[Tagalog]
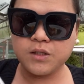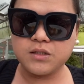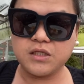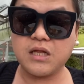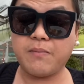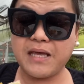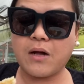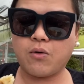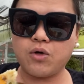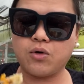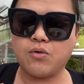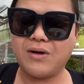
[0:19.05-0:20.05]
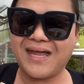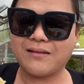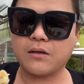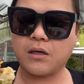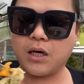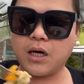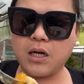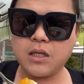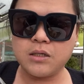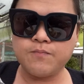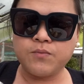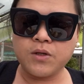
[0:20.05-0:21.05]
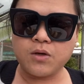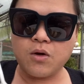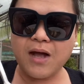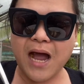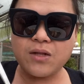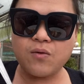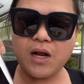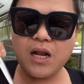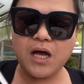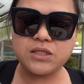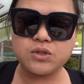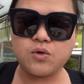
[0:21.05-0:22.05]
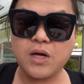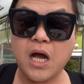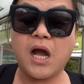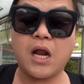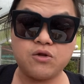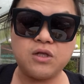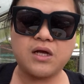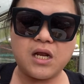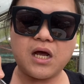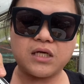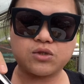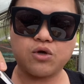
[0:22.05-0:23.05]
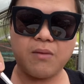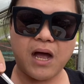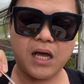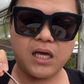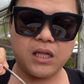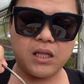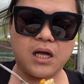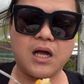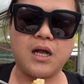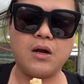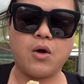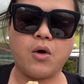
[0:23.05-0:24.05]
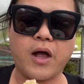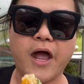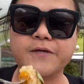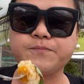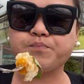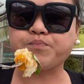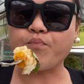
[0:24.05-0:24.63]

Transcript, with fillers: Sinabayan ko yung ulan girl. Kung gaano kalakas yung ulan, ganun din kalakas kumain. Nakakaloka.